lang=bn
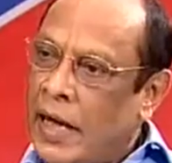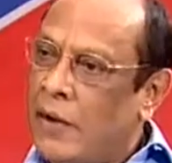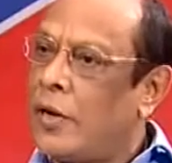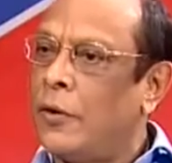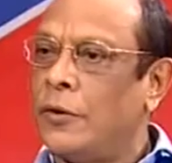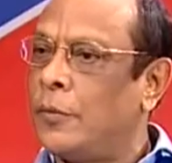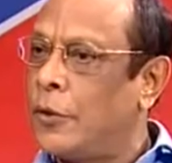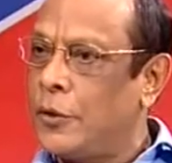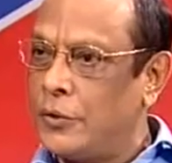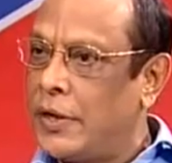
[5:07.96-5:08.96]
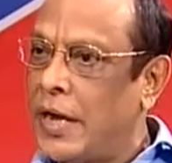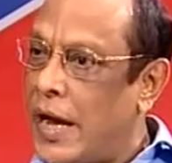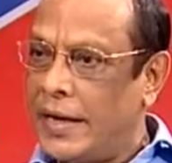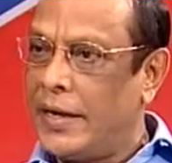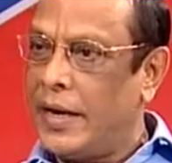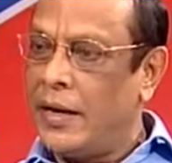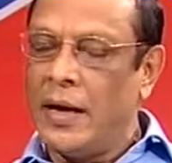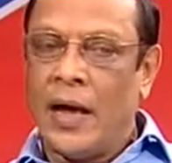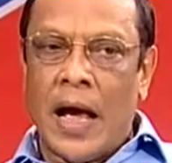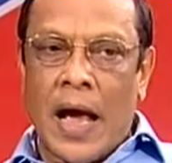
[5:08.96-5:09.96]
কারোটা হয়তো প্রয়োজনে লাগে না
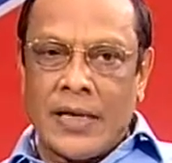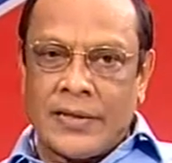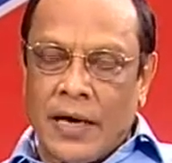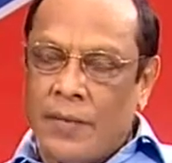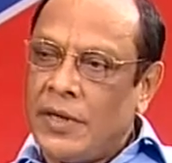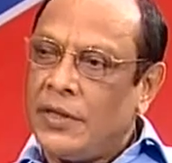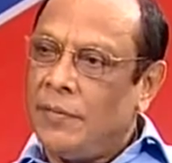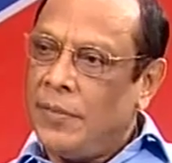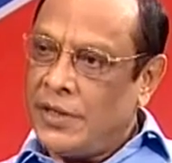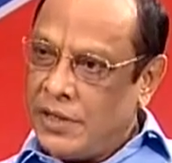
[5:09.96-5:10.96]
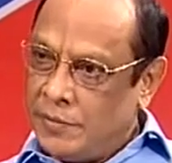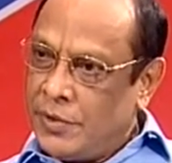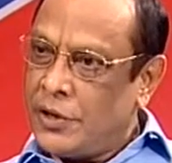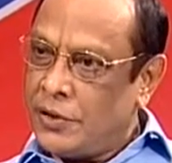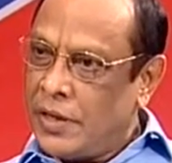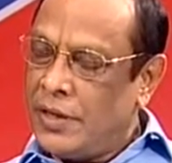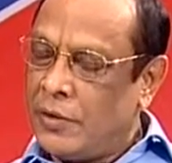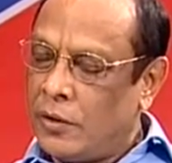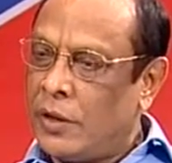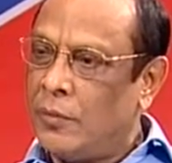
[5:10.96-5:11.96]
আজকে আমরা যে বিশেষ বিষয়টা নিয়ে
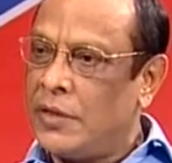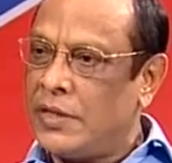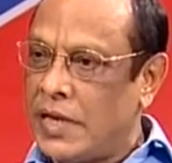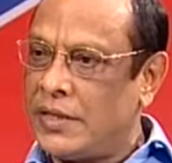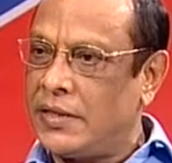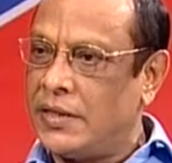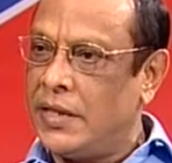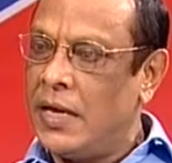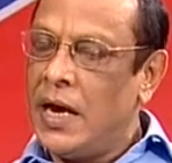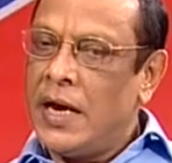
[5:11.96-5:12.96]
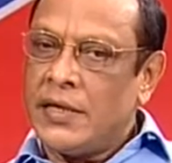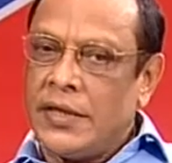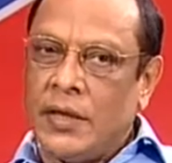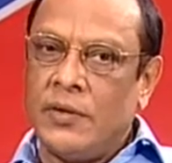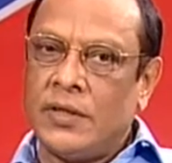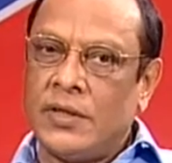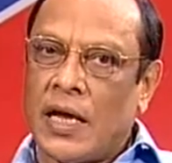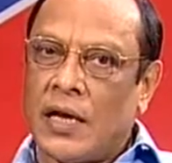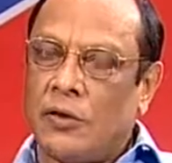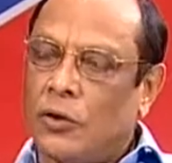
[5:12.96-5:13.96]
কথা বলতে চাচ্ছি সেটা হচ্ছে
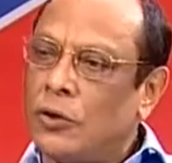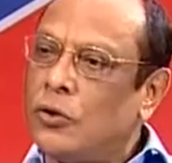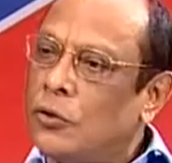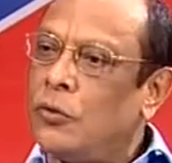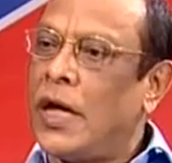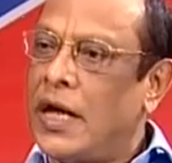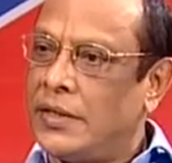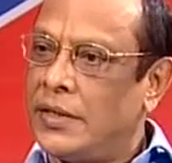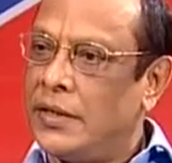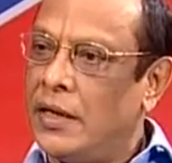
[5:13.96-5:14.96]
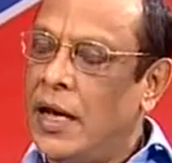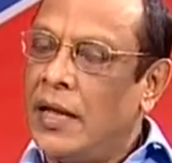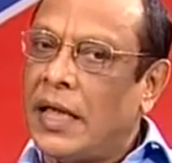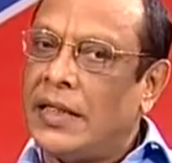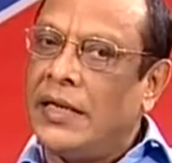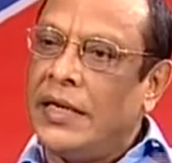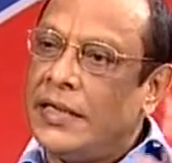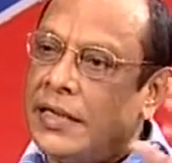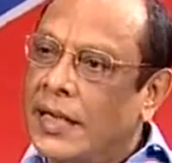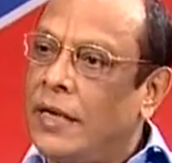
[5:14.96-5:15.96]
যারা দর্শক শ্রোতা আছেন তাদের
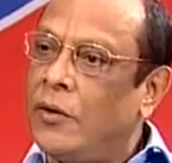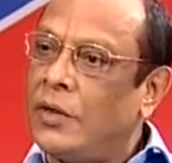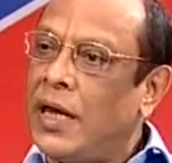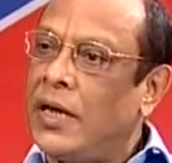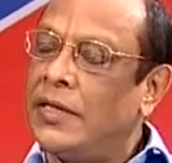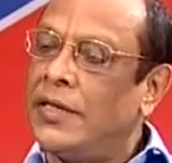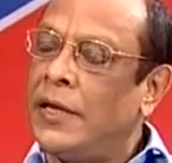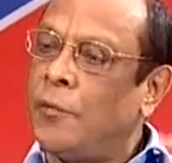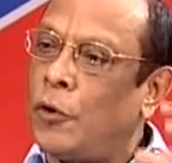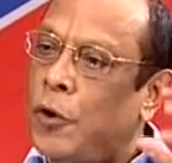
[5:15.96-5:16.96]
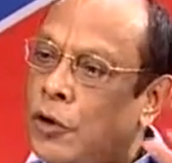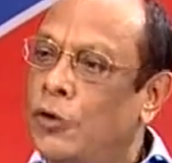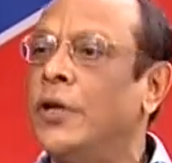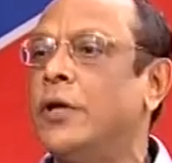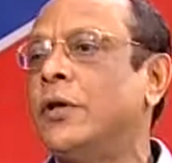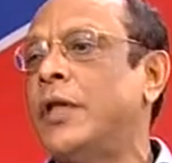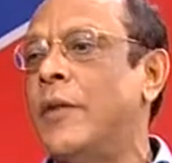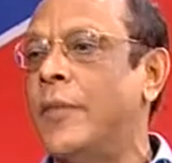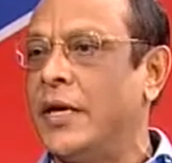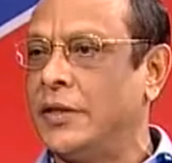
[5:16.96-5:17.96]
নিজেদের কথা নিজেদের প্রয়োজনের কথা
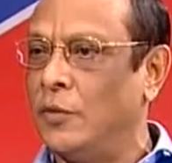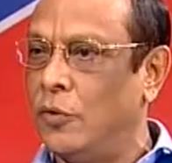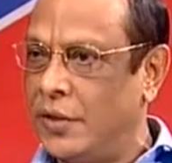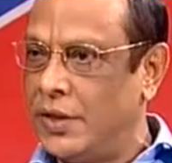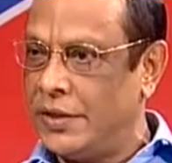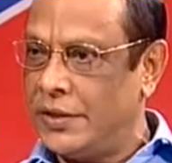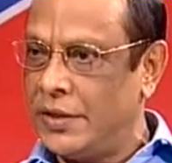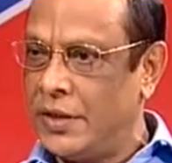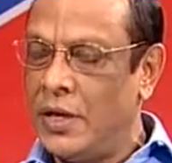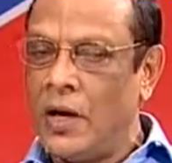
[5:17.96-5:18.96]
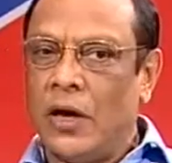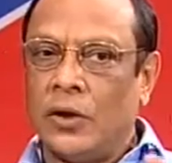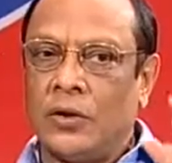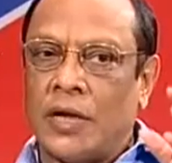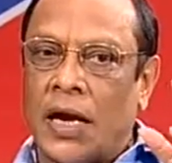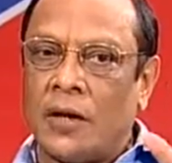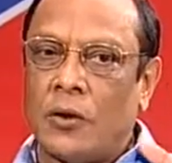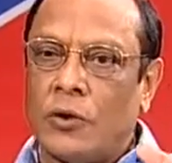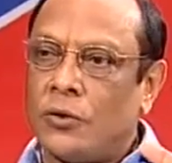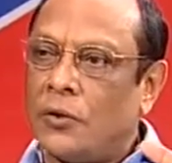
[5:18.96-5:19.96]
আমরা আজকে বলতে এসেছি তো যারা
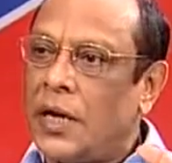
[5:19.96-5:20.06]
টক শোটা